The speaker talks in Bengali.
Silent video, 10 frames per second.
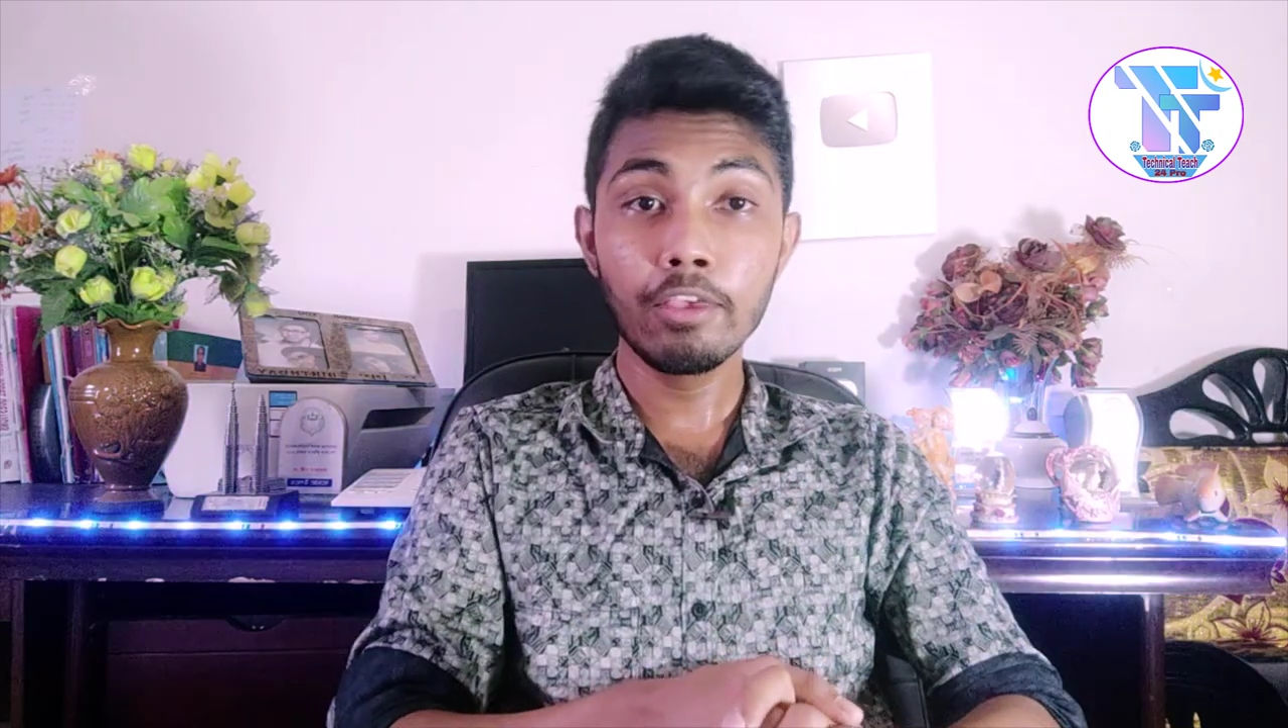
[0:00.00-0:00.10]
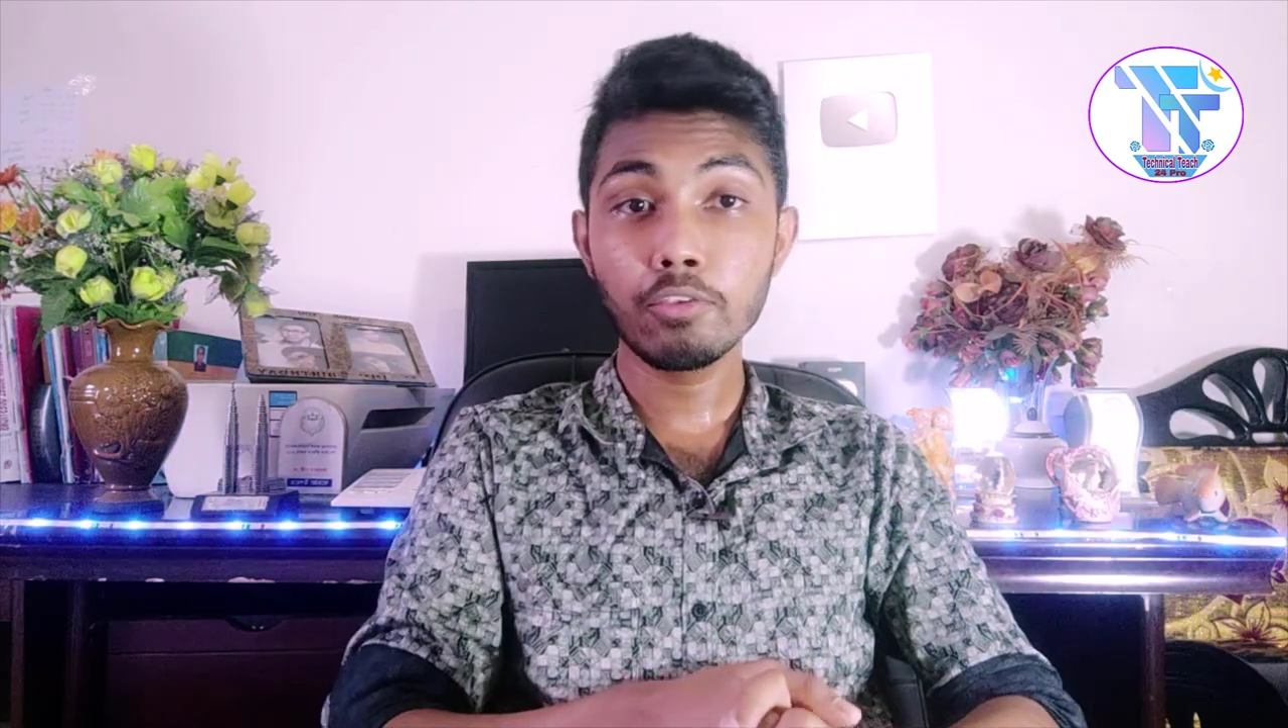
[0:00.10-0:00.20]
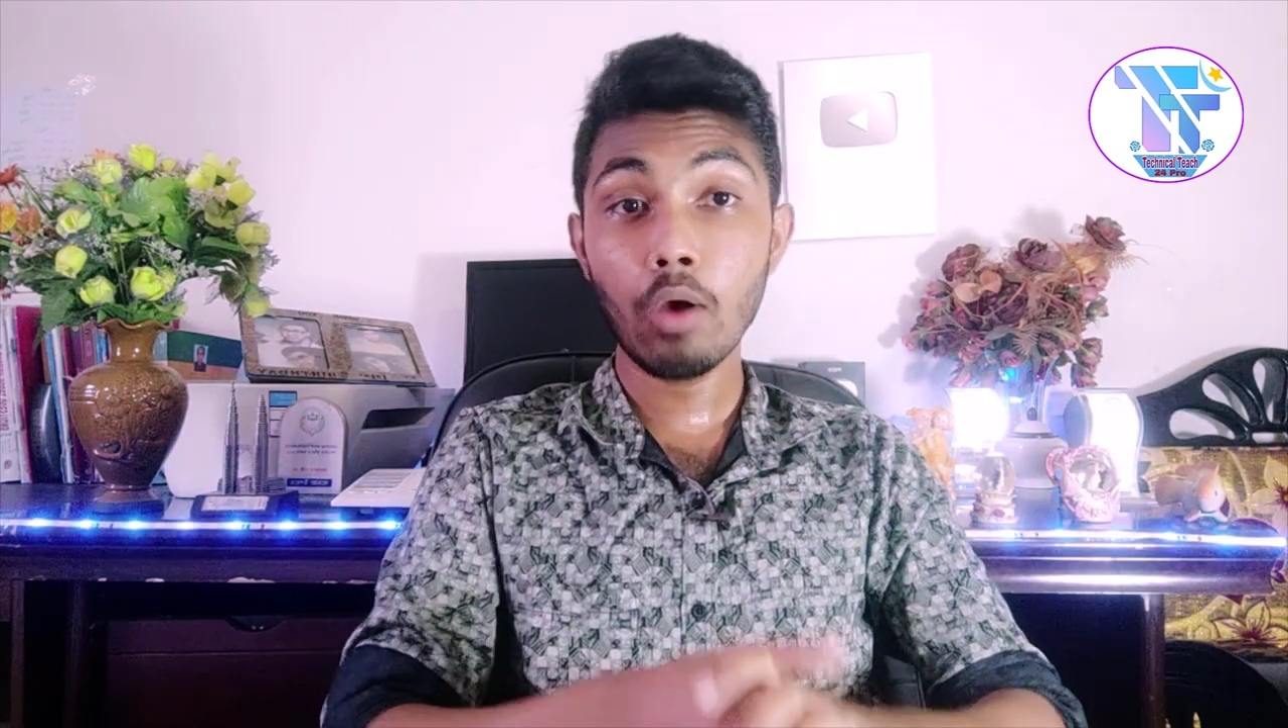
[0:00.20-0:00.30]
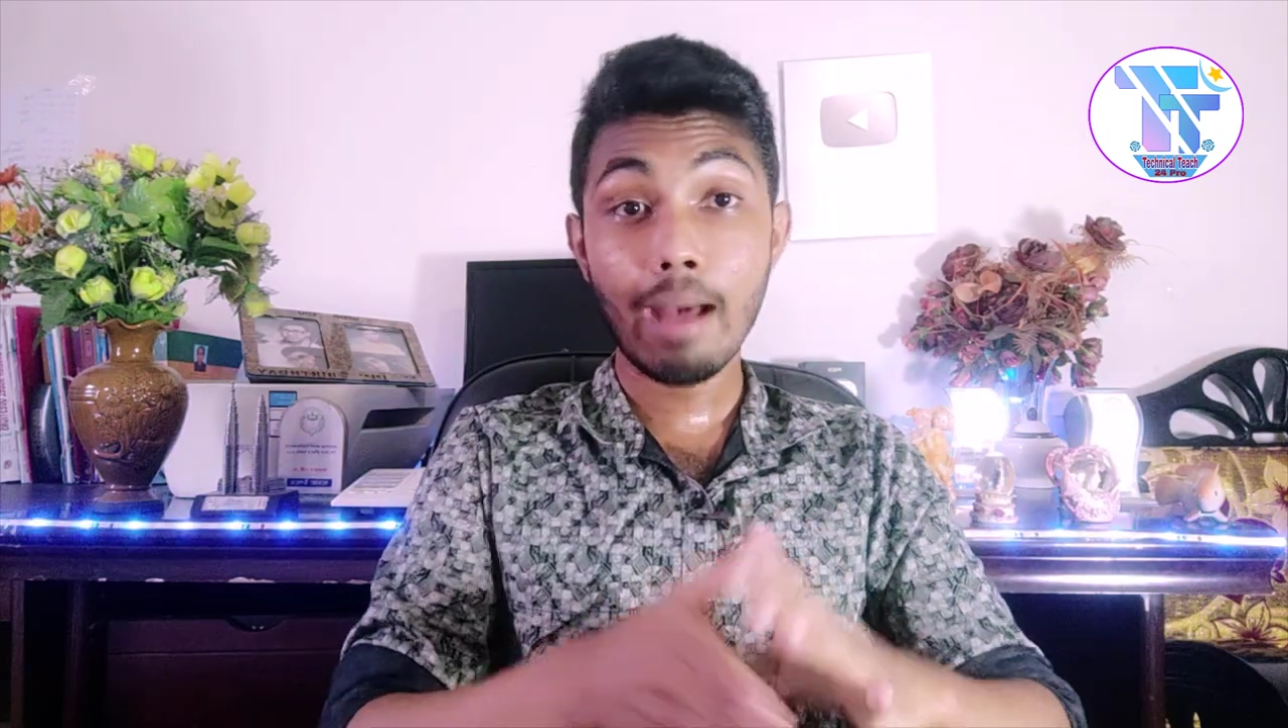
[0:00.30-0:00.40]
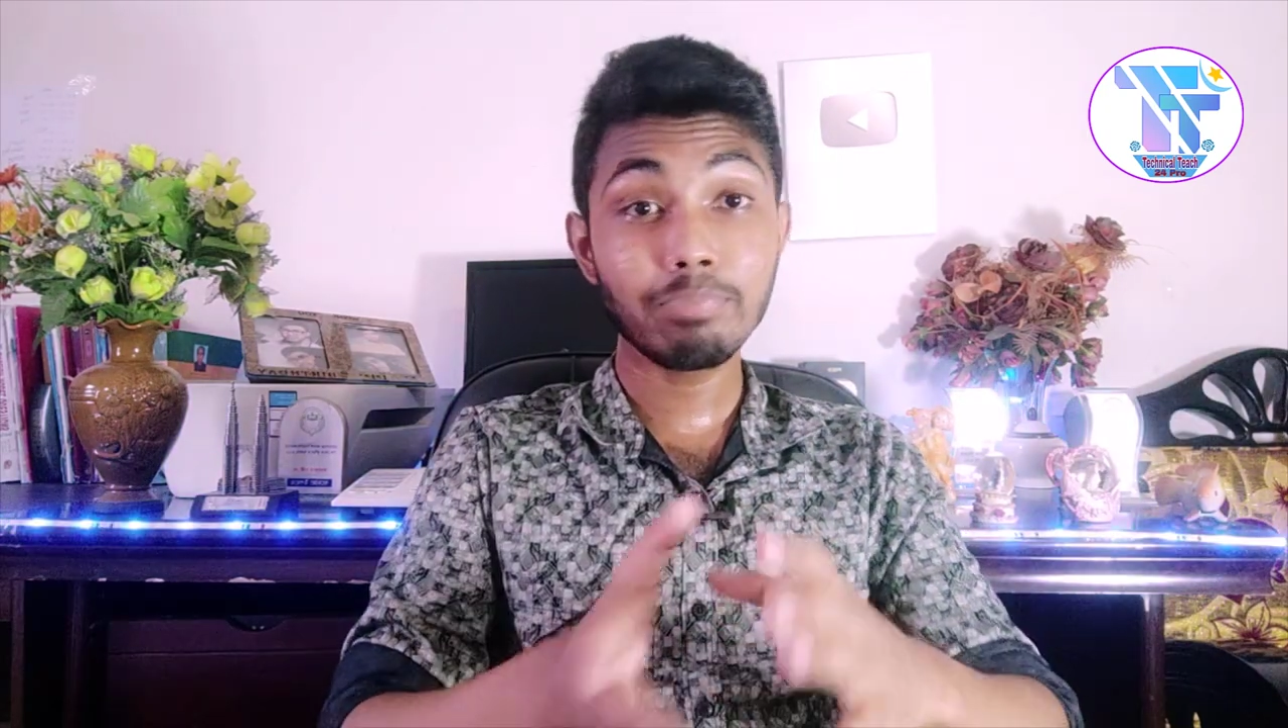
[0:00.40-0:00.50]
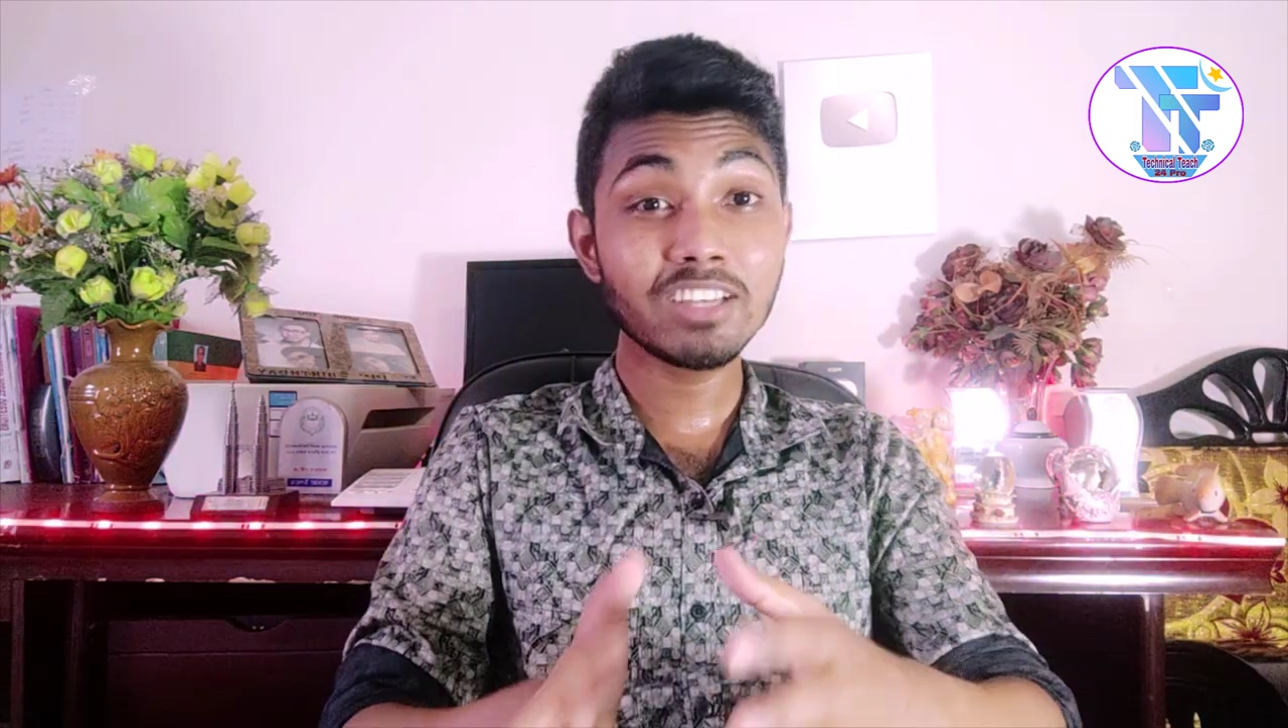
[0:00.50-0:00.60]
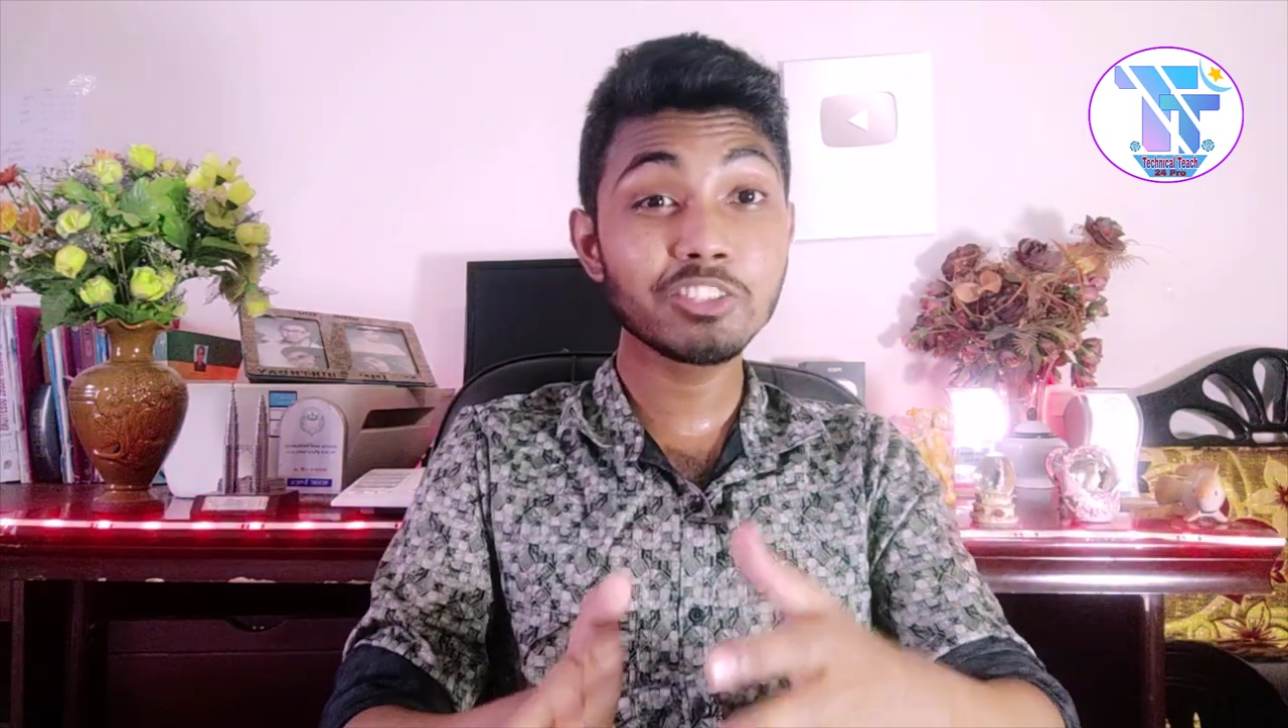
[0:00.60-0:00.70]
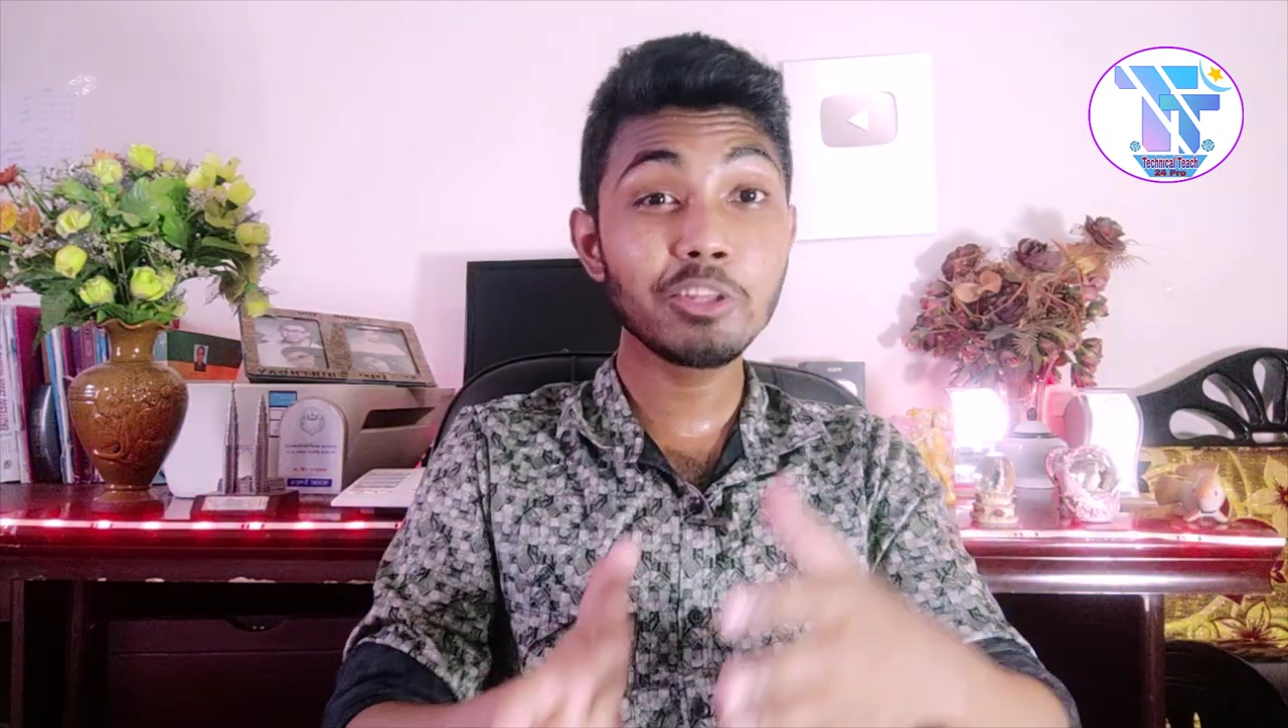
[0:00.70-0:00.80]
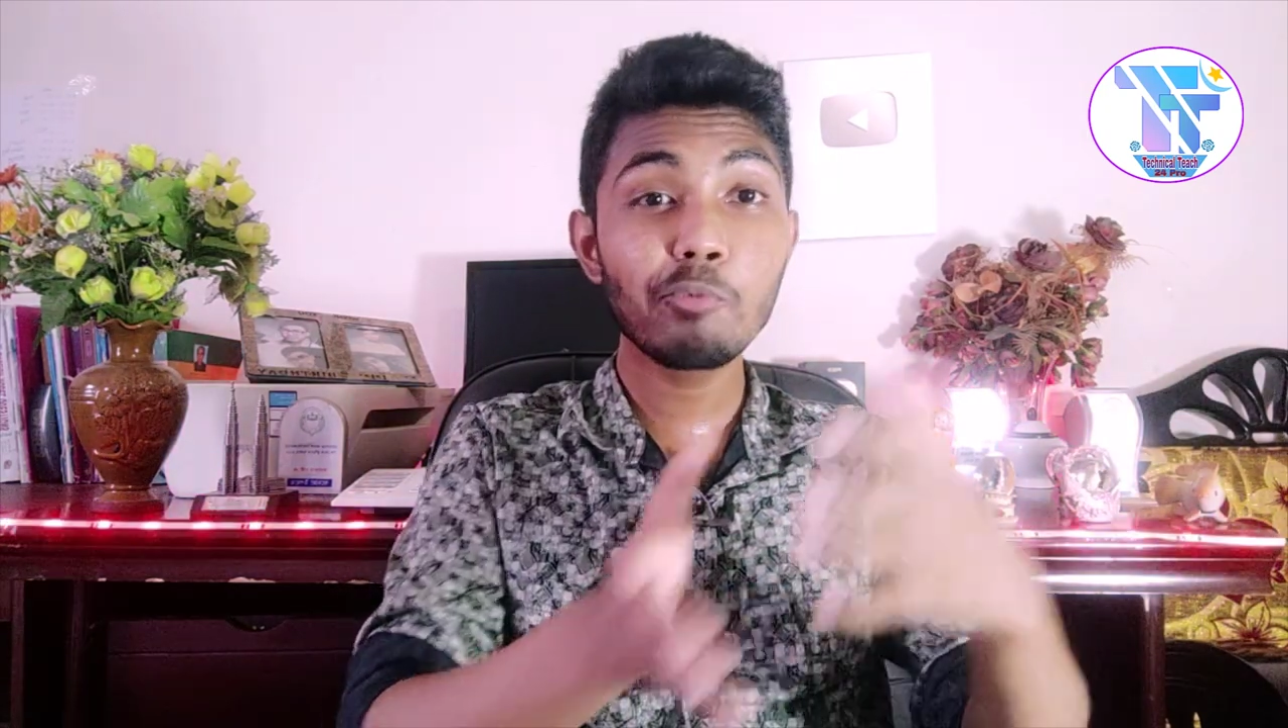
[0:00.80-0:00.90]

সো আপনারা যদি